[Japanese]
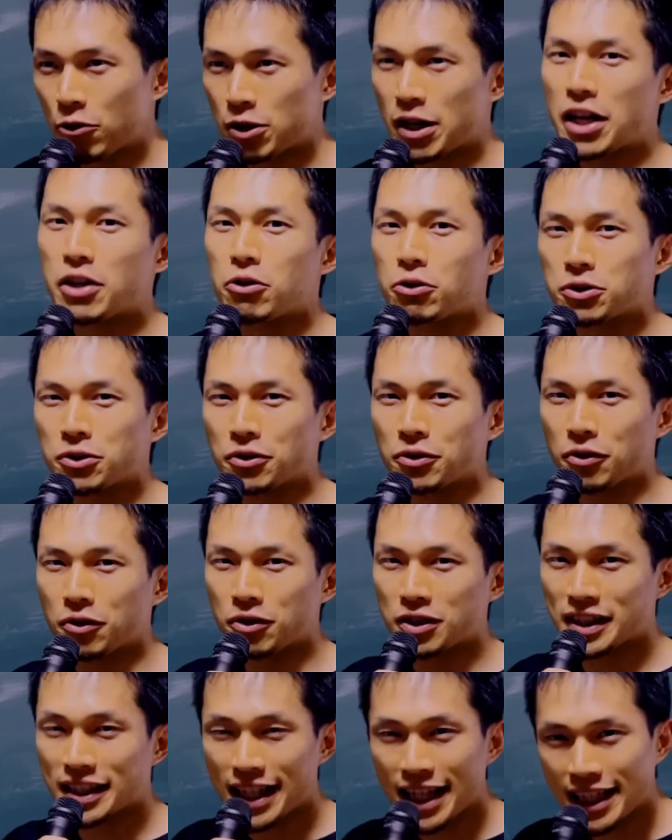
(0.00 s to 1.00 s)
親要素
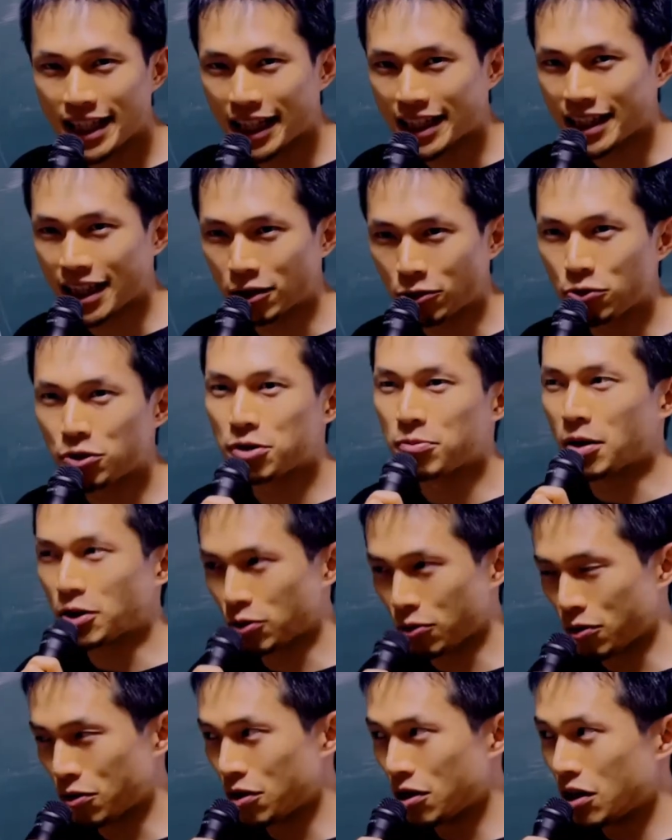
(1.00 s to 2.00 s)
の指定だったとしま
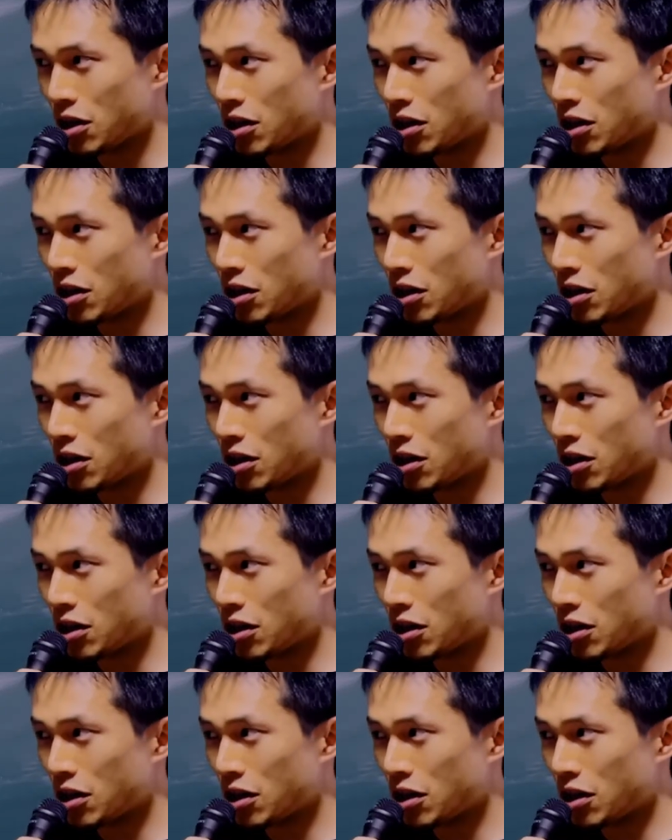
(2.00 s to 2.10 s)
しょう。